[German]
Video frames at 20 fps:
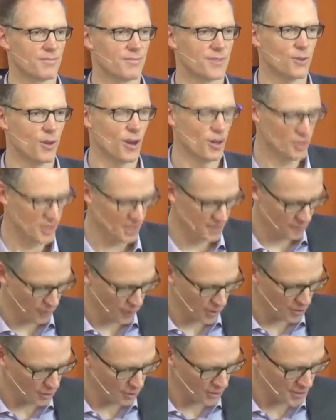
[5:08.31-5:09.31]
So auch das
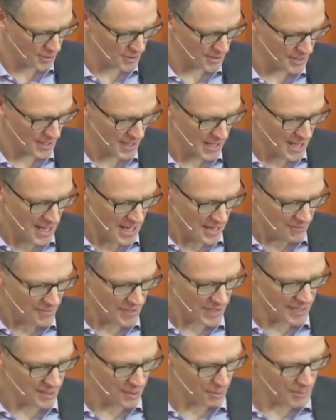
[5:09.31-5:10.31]
Volk Gottes.
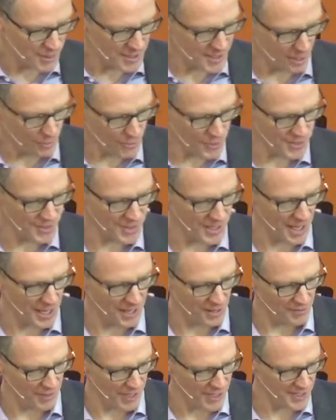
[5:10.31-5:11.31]
Wir gehen nochmal tausend
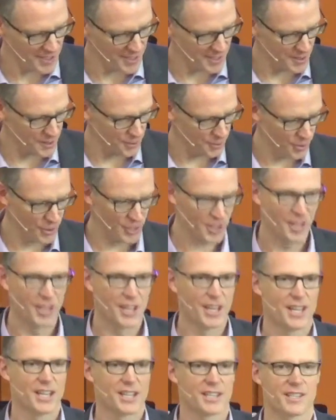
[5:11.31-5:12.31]
Jahre weiter zurück.
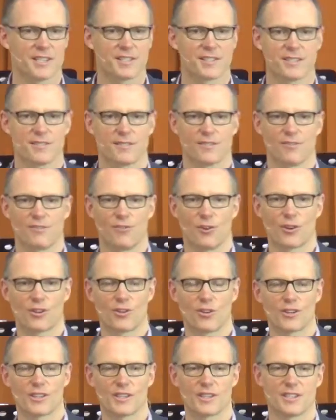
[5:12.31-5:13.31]
Das
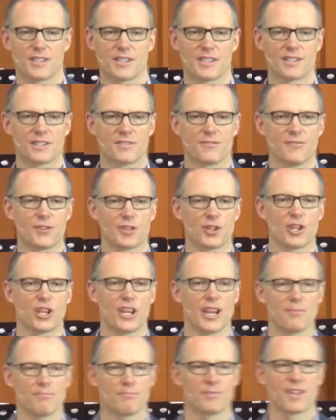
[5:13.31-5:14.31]
Volk Gottes ist
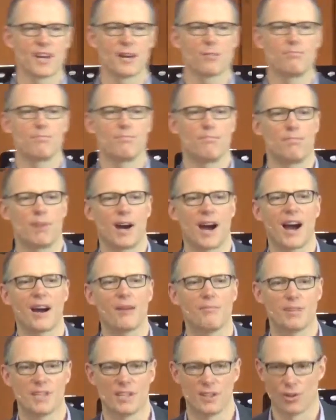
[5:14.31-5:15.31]
verschleppt nach
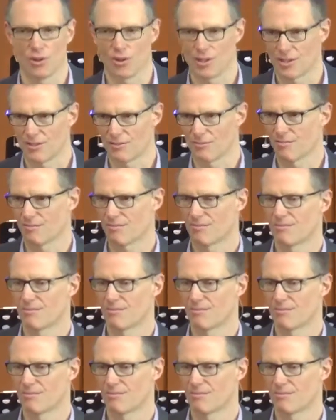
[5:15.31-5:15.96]
Babylon.